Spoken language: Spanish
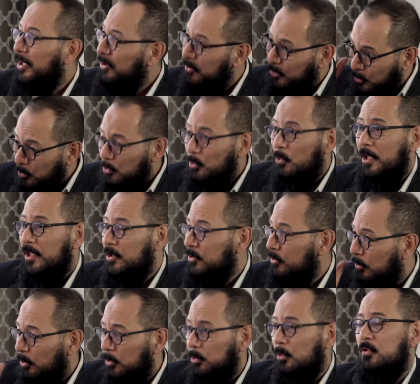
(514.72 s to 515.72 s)
porque tú
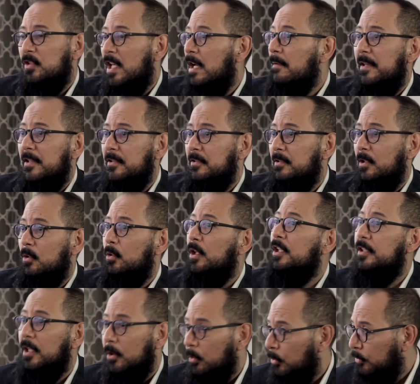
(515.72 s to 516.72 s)
y solo tú sabes
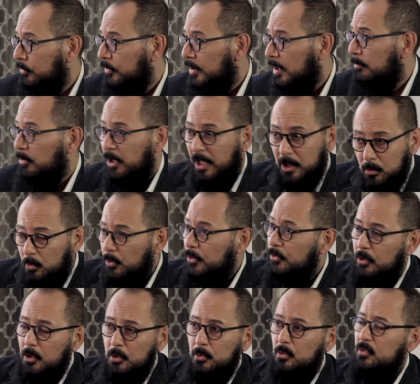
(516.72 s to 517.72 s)
lo que te gusta, porque
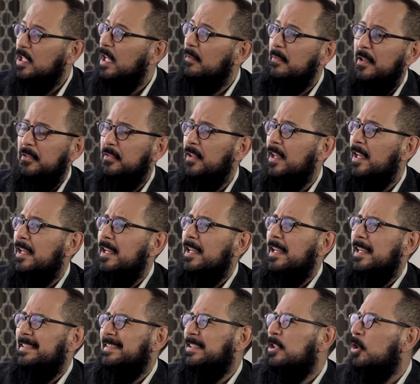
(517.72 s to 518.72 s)
tú y solo tú sabes
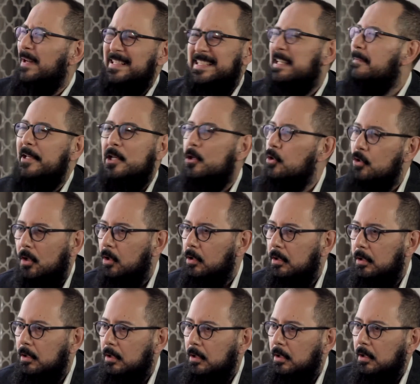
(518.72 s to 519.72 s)
si lo vas a ver o
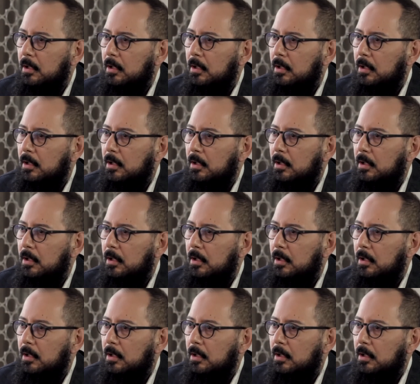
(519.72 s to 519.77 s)
no.